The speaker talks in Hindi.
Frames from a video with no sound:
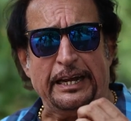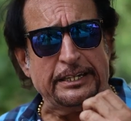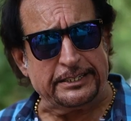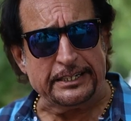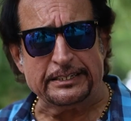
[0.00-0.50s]

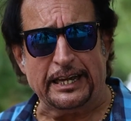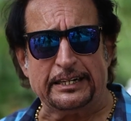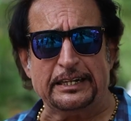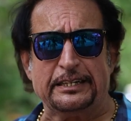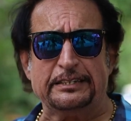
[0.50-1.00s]
एडिटिंग
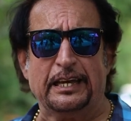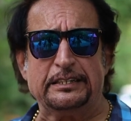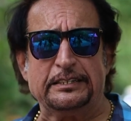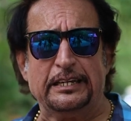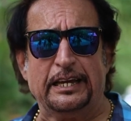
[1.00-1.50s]
टैकल की
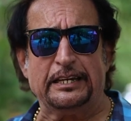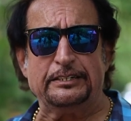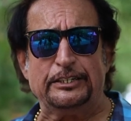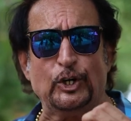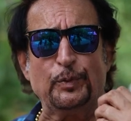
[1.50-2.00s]
जाती है
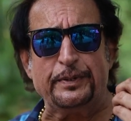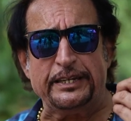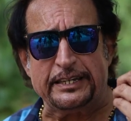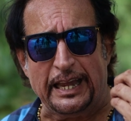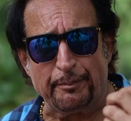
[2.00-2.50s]

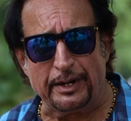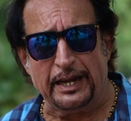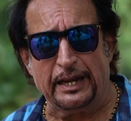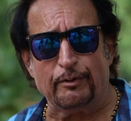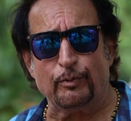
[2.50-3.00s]
डी कैमरा